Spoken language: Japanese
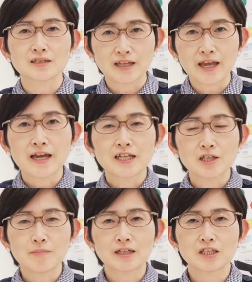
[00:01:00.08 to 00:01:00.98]
ね
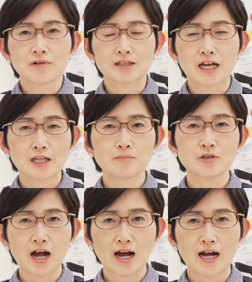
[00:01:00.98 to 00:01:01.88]
肥満には
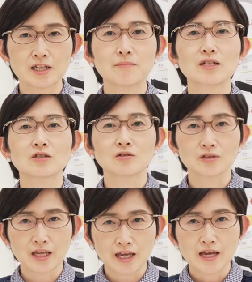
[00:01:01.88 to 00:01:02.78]
タイプがありますの
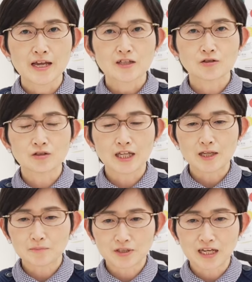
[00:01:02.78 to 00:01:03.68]
でその
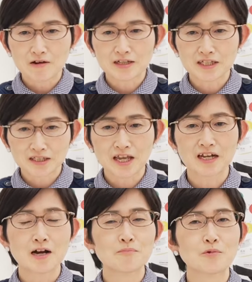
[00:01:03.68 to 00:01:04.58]
タイプに合わせて
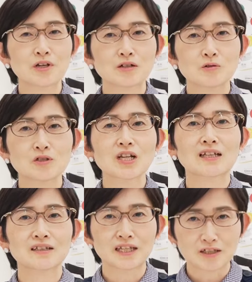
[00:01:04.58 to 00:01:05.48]
漢方薬を
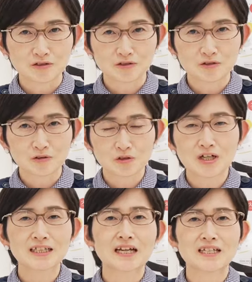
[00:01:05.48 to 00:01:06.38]
使っていくということ
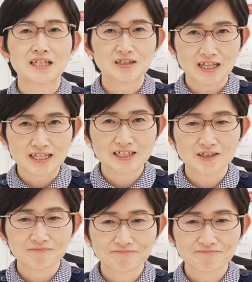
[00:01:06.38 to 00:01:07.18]
が大切です